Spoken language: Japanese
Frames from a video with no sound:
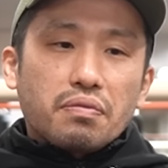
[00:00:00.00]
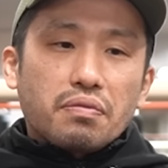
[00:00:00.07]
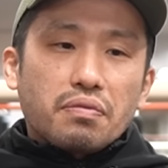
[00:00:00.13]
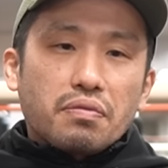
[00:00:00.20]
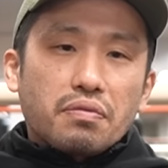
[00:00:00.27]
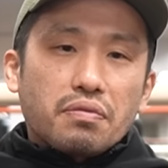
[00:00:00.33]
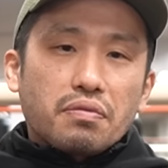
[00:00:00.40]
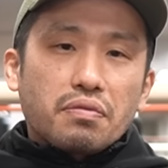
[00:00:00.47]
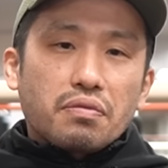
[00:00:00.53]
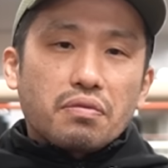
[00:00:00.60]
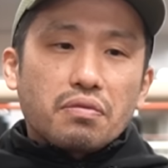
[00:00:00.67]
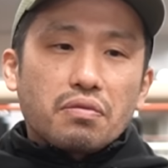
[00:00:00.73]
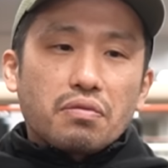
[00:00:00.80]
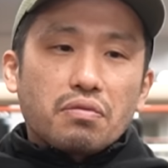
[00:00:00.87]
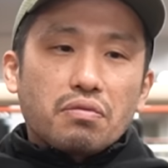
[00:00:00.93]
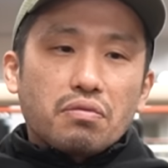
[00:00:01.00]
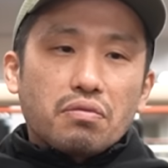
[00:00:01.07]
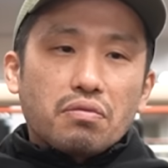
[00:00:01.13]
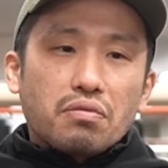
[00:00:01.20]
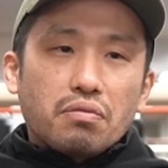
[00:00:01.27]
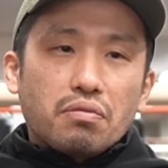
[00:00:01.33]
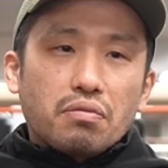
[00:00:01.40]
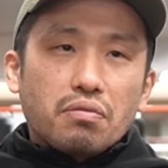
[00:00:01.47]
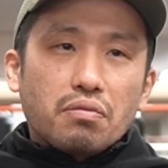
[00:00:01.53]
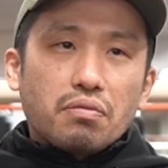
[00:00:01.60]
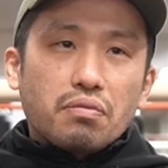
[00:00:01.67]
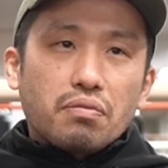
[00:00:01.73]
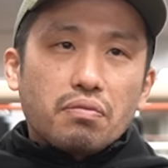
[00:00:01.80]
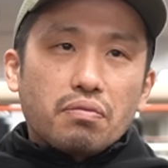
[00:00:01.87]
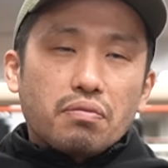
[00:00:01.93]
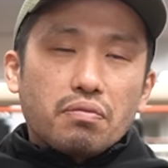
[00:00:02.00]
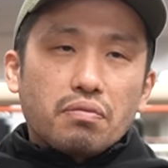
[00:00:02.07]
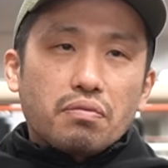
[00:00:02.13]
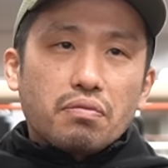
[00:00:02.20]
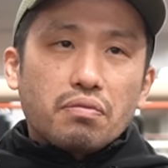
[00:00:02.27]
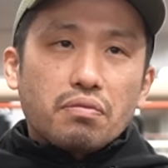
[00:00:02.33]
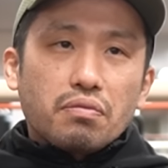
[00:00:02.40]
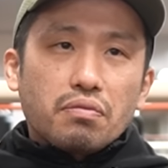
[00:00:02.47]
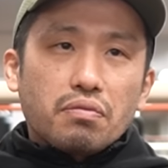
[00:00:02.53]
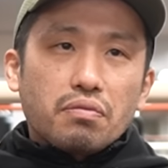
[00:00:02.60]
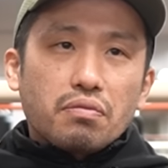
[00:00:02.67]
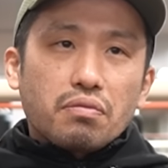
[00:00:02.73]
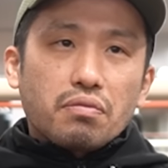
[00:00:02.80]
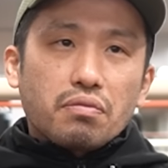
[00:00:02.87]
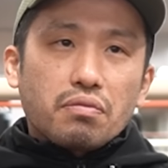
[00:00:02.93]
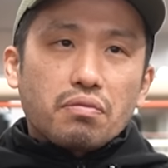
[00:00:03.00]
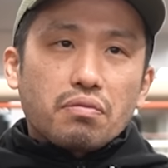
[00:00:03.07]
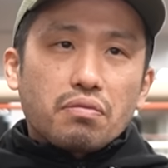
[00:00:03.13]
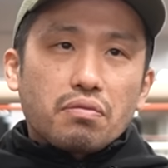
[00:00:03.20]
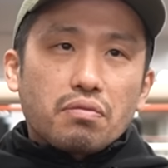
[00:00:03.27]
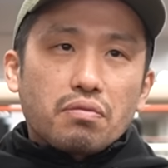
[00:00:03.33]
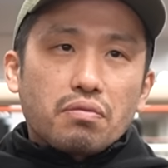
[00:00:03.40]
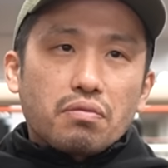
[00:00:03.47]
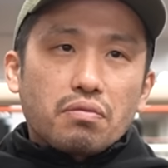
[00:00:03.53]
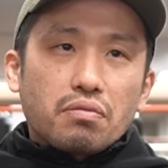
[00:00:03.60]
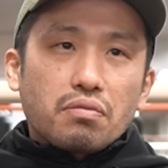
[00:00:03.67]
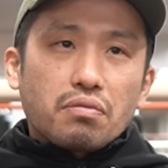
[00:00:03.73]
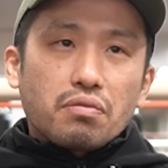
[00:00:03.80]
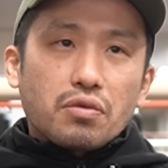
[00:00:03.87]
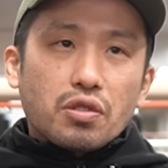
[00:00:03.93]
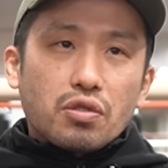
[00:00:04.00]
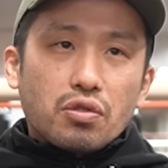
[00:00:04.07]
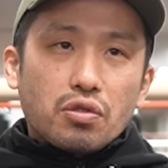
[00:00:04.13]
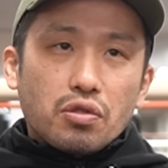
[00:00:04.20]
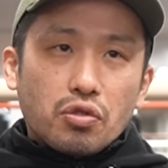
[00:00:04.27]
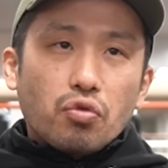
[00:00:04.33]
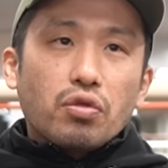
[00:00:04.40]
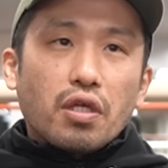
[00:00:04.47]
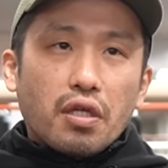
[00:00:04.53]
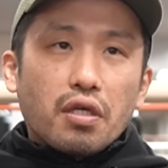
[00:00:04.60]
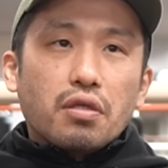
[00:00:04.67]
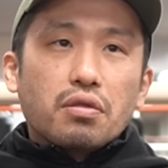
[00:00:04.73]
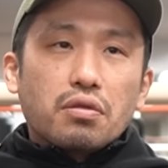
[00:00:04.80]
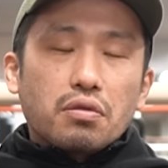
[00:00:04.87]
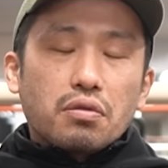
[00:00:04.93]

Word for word: の桑原選手は結構前からもうそろそろ世界で、そうだね、